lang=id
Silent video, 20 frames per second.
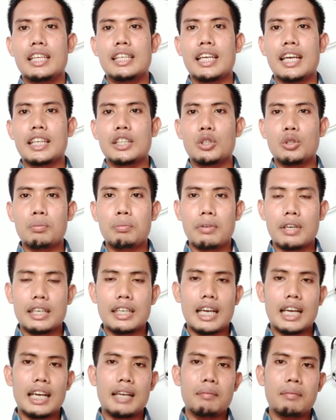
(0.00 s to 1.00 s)
yaitu
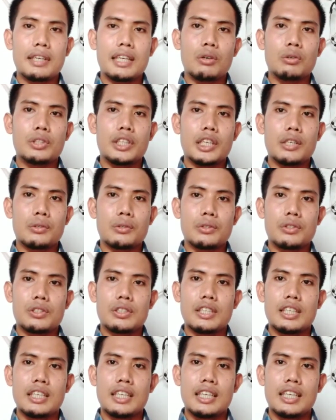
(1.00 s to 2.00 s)
peradangan pada
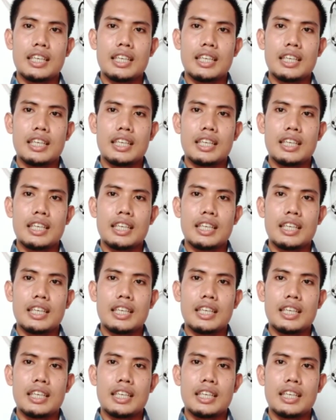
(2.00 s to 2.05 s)
uterus.